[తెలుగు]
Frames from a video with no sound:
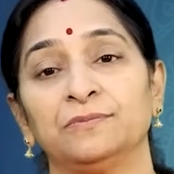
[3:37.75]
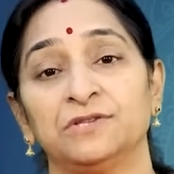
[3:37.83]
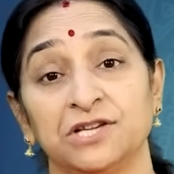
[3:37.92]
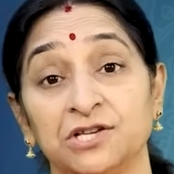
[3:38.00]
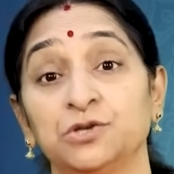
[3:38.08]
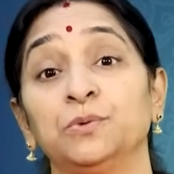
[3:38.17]

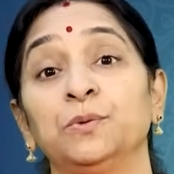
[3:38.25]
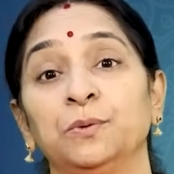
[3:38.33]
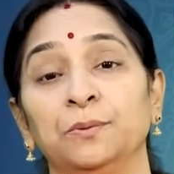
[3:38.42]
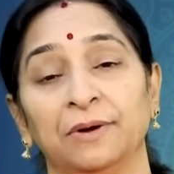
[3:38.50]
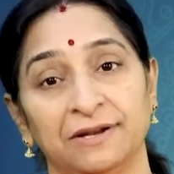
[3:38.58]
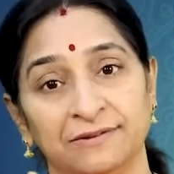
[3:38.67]
శిశువు
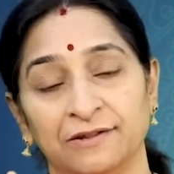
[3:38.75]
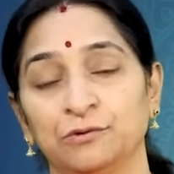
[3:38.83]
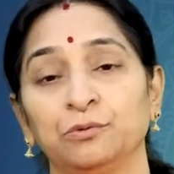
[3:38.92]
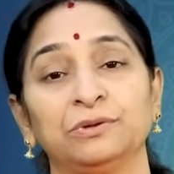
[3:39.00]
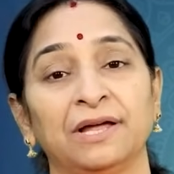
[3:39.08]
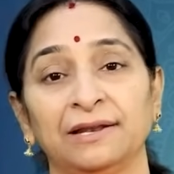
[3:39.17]
మన
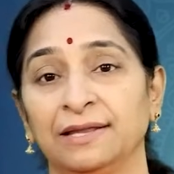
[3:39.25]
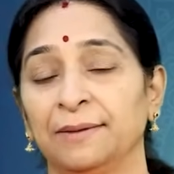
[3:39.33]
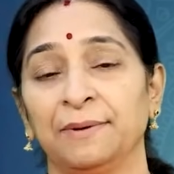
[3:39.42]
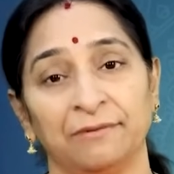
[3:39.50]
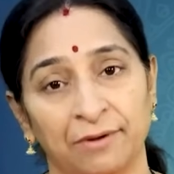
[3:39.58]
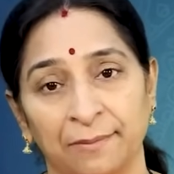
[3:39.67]
శిశువు తంతే
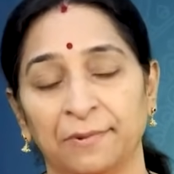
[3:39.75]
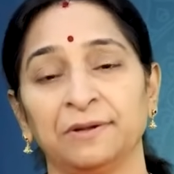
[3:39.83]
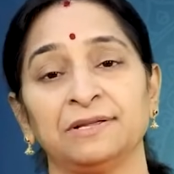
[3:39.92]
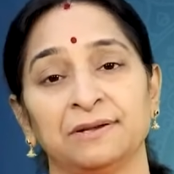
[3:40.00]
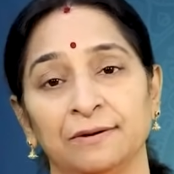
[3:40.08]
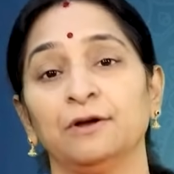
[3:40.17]
మనం అప
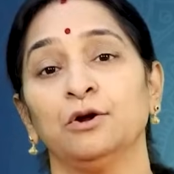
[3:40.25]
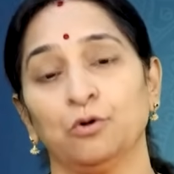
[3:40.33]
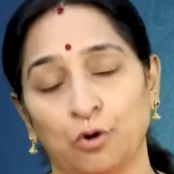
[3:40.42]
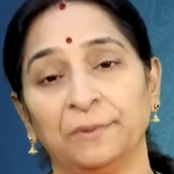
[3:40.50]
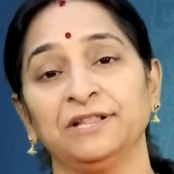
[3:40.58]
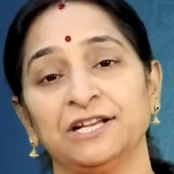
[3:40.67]

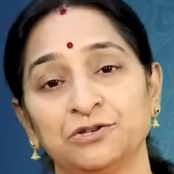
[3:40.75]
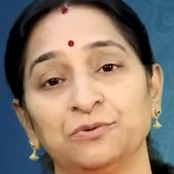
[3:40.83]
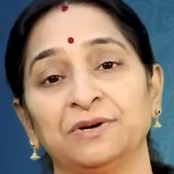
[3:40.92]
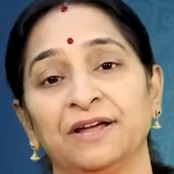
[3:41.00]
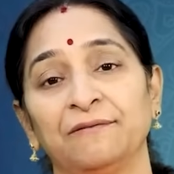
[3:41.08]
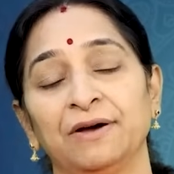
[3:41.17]
కోపం
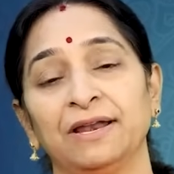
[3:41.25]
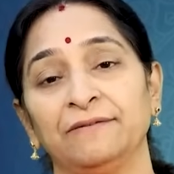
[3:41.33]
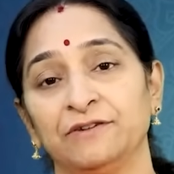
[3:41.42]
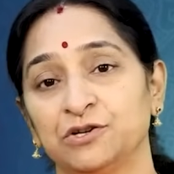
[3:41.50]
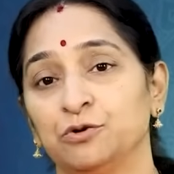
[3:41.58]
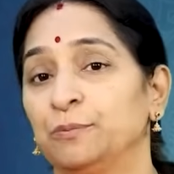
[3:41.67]
తెచ్చుకుంటామా అని
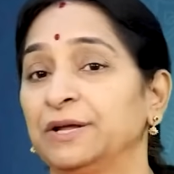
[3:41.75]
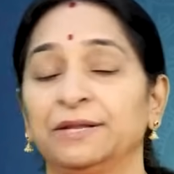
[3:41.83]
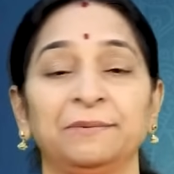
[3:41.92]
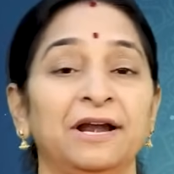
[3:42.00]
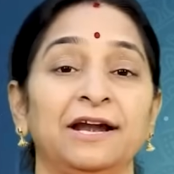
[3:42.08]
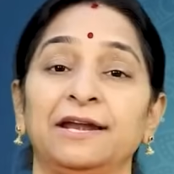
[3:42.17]
విష్ణువు
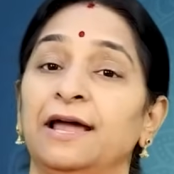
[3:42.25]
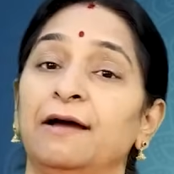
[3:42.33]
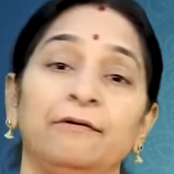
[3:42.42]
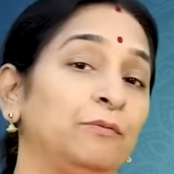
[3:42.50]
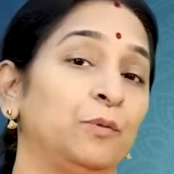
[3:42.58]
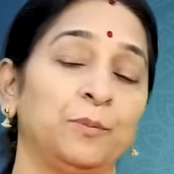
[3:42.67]
బతిమలాడినా
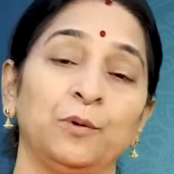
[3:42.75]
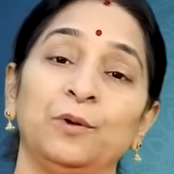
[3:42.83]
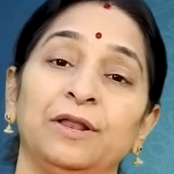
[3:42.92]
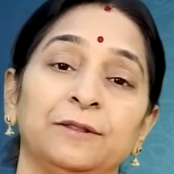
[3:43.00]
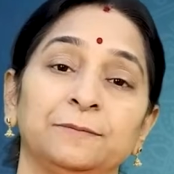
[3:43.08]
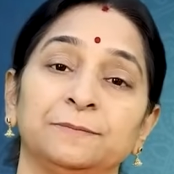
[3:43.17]
ఆవిడ
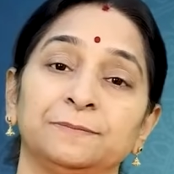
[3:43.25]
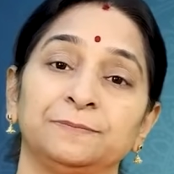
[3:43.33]
ఒప్పుకోలేదు